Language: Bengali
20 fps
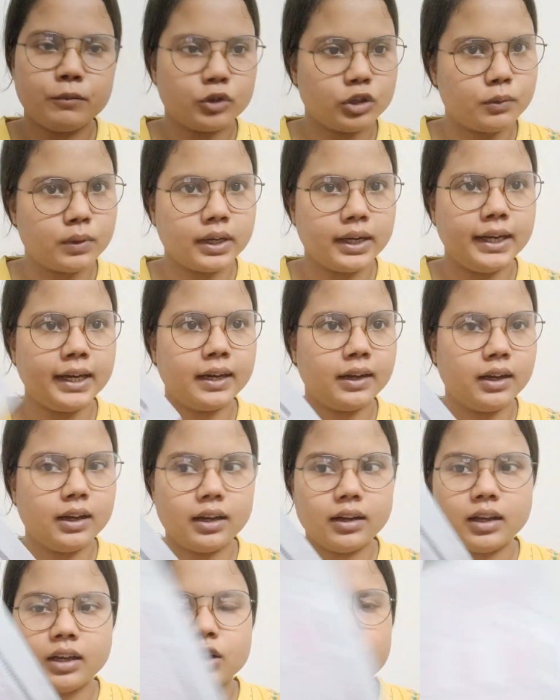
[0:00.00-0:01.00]
তোমার
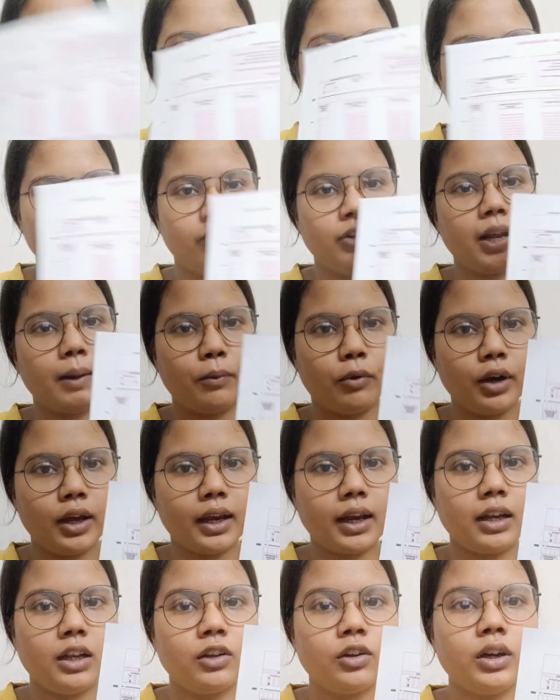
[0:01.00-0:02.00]
এখানে ফিল আপ হয়ে
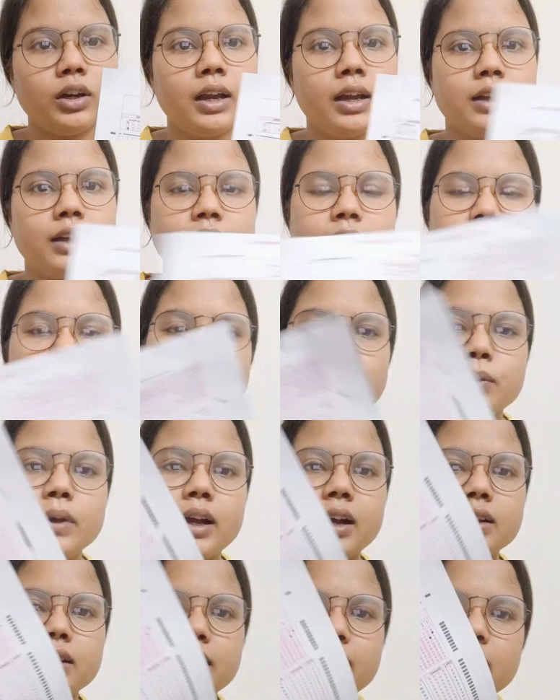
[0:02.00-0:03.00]
গেল দেন তুমি
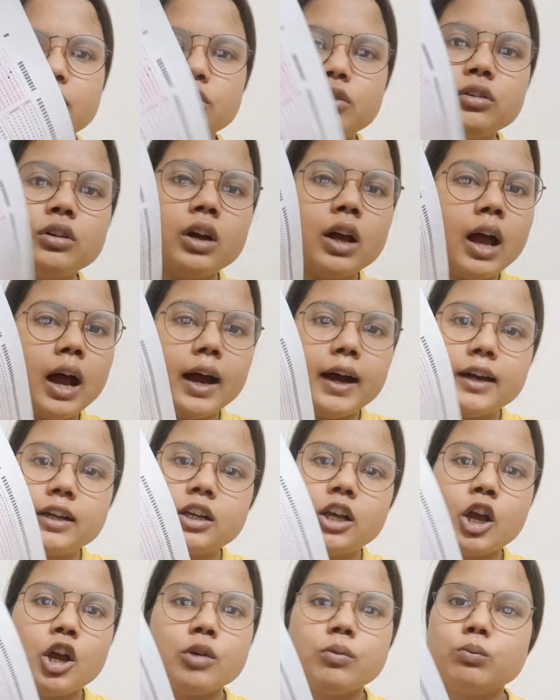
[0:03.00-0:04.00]
এখান থেকে কিন্তু আর
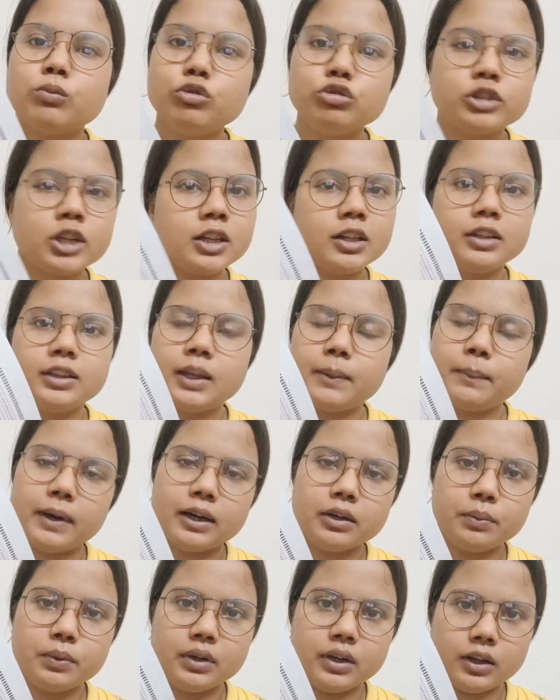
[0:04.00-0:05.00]
মুছে দিতে
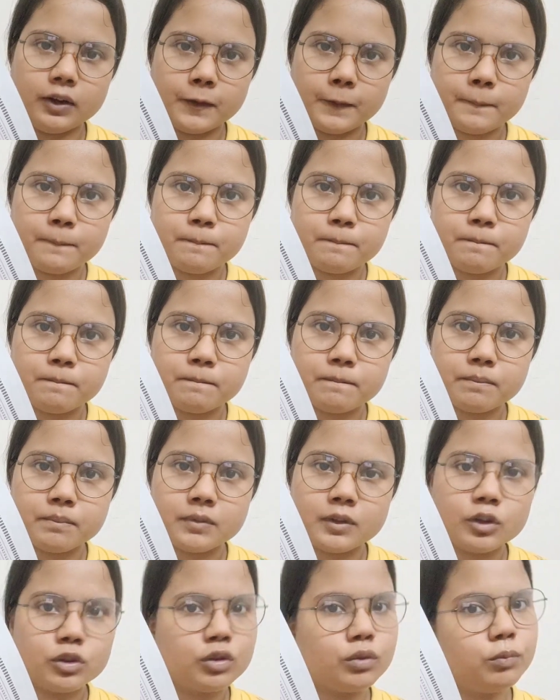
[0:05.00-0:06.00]
পারবে না
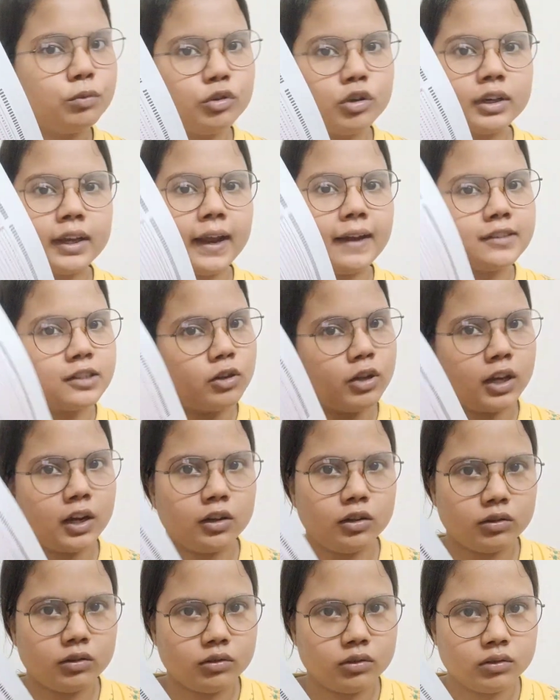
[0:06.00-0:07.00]
তো পুরো ক্যান্সেল হয়ে
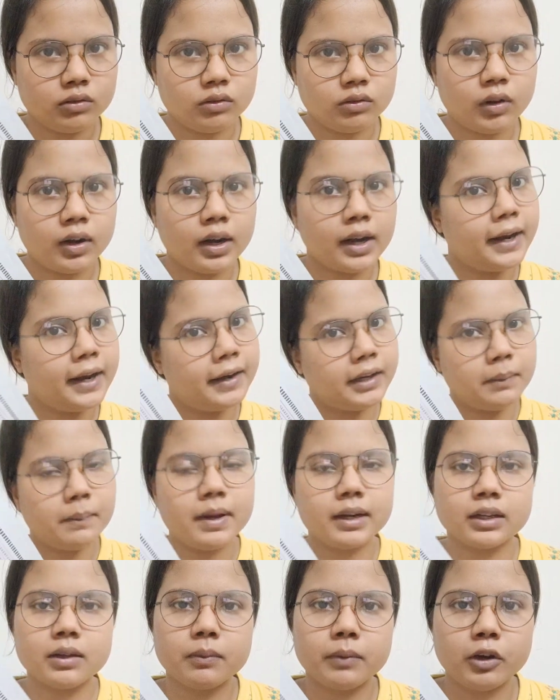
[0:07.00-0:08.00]
গেলো কারণ নেগেটিভ
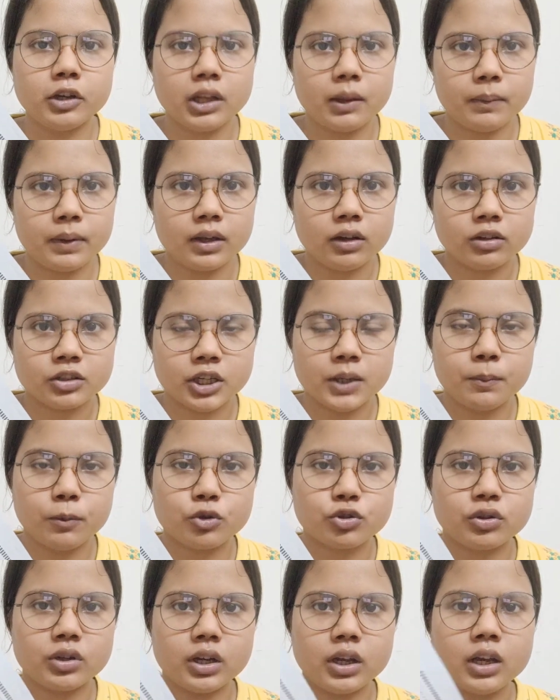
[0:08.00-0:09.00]
মার্কিং হয়ে যাবে সেই
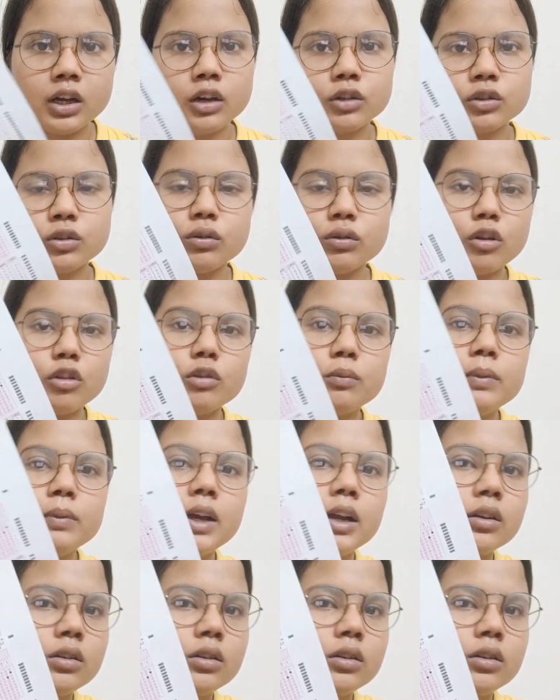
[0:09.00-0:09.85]
প্রশ্নে তখন তুমি